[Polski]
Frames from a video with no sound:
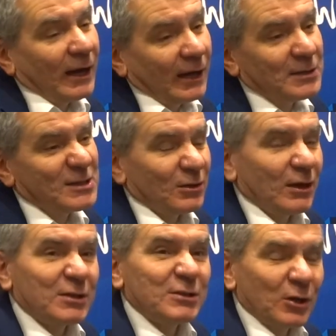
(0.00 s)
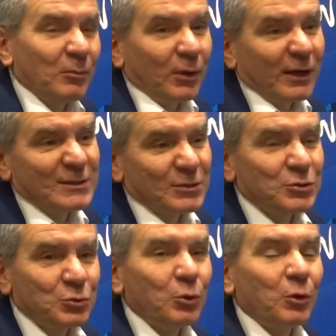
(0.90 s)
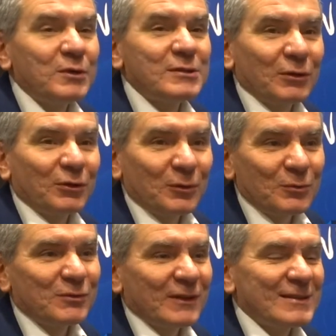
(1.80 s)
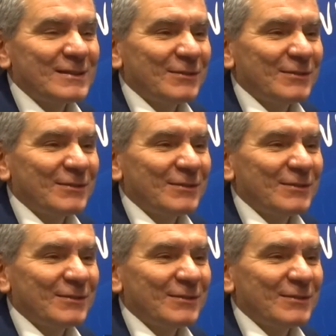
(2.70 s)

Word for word: a historia Leśnego Mola jest dosyć długą historią już, więc,